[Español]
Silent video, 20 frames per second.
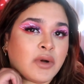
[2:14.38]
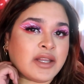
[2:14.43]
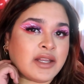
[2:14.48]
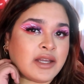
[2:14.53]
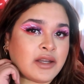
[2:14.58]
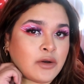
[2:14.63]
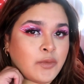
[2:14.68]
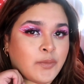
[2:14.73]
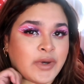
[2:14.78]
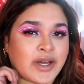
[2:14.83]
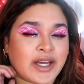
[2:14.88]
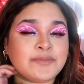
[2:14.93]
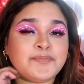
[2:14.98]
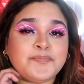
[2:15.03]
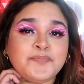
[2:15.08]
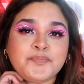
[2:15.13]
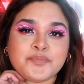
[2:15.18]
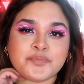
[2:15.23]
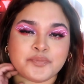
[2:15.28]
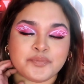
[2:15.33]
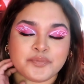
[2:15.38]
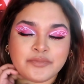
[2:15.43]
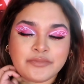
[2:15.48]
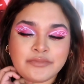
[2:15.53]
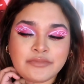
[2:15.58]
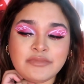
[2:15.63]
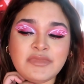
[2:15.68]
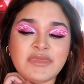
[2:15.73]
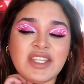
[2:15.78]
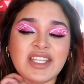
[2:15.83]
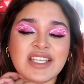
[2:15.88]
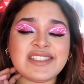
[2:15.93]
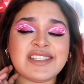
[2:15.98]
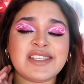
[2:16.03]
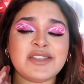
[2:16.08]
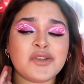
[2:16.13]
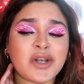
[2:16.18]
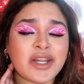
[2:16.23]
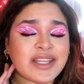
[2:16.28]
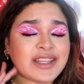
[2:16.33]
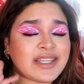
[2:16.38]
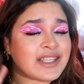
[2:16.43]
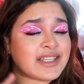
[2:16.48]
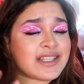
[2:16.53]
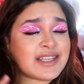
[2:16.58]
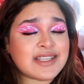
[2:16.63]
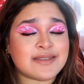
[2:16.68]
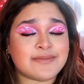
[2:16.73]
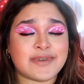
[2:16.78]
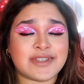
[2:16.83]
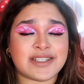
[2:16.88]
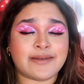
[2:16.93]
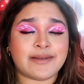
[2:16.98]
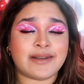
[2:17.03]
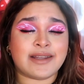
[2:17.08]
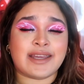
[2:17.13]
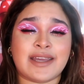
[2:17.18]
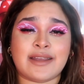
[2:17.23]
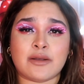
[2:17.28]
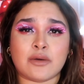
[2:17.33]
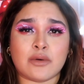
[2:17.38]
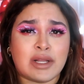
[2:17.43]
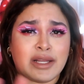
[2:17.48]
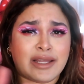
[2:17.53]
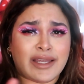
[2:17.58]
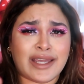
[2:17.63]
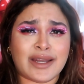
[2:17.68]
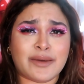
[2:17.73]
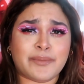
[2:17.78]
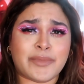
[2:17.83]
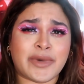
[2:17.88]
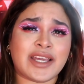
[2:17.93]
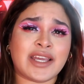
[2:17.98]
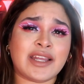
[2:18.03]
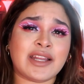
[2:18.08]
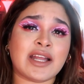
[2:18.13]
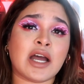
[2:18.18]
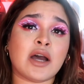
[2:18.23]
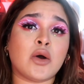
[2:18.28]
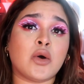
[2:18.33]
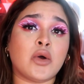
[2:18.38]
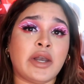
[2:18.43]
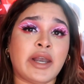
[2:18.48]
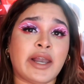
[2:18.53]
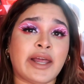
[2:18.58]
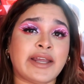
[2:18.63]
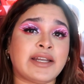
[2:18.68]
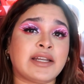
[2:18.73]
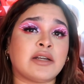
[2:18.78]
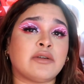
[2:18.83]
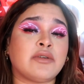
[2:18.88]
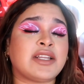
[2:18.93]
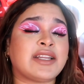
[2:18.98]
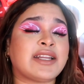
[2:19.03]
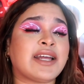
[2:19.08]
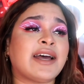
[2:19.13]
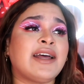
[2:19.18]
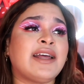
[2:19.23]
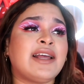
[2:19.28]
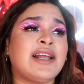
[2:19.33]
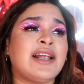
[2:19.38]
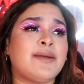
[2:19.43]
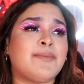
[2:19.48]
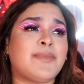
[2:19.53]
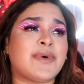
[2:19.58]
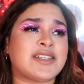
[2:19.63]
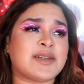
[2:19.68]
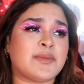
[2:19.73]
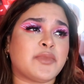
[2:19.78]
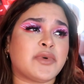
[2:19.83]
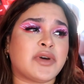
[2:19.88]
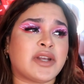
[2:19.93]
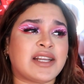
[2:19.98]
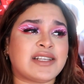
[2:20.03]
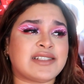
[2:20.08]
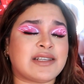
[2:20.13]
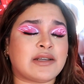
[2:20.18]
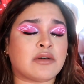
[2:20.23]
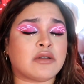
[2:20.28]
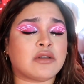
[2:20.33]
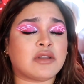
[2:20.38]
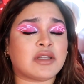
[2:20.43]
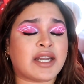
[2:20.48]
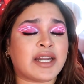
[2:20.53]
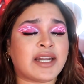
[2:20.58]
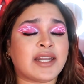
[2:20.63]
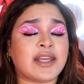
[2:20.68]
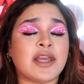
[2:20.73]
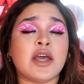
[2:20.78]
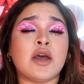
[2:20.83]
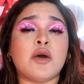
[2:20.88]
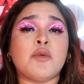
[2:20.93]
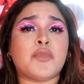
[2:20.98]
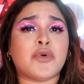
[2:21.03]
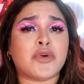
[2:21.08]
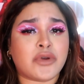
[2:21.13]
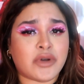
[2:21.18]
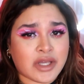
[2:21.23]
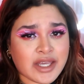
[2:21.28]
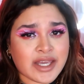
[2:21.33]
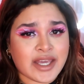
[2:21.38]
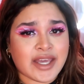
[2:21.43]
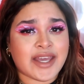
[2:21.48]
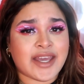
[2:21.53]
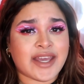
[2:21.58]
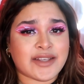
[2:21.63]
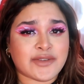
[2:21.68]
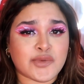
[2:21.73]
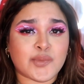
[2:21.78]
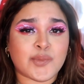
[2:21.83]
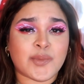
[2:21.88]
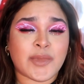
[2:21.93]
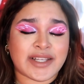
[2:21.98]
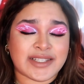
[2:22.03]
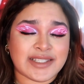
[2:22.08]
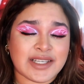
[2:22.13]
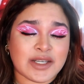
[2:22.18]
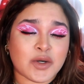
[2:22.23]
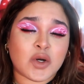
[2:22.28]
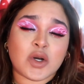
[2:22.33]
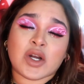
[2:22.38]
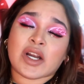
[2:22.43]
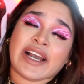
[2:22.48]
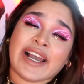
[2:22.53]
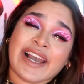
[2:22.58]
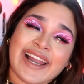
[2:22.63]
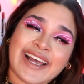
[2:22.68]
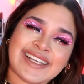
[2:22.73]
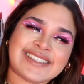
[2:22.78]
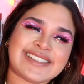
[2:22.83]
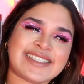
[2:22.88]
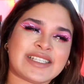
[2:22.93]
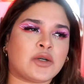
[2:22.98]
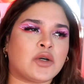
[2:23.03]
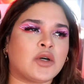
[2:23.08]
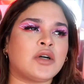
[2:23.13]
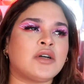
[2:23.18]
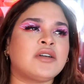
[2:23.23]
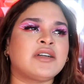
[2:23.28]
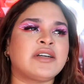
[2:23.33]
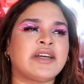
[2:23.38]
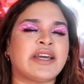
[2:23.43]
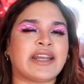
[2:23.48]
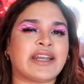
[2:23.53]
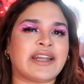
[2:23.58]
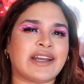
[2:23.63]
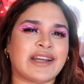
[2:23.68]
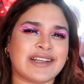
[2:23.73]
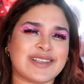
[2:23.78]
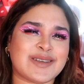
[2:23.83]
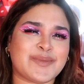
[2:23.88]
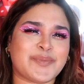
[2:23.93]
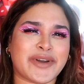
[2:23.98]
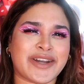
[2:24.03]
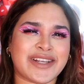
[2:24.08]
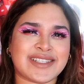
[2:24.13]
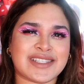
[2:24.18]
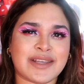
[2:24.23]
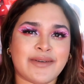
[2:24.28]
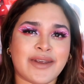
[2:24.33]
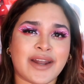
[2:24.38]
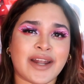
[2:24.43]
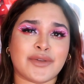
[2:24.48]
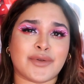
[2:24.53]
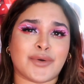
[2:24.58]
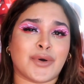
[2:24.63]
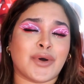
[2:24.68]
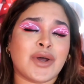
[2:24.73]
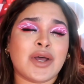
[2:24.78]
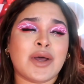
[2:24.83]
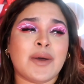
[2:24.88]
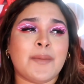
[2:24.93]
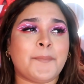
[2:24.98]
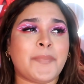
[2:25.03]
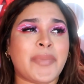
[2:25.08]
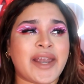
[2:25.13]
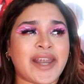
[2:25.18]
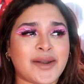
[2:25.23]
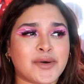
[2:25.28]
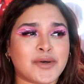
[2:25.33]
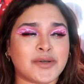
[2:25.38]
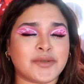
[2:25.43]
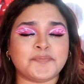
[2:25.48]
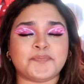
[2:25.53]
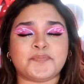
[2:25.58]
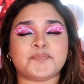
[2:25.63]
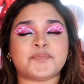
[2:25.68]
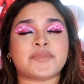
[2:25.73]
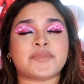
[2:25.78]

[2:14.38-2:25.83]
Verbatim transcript: guardarropa si no la tienes, vas a que en cualquier página online ahorita vas a poderlas encontrar porque es un básico clásico que regresa para este verano. Pero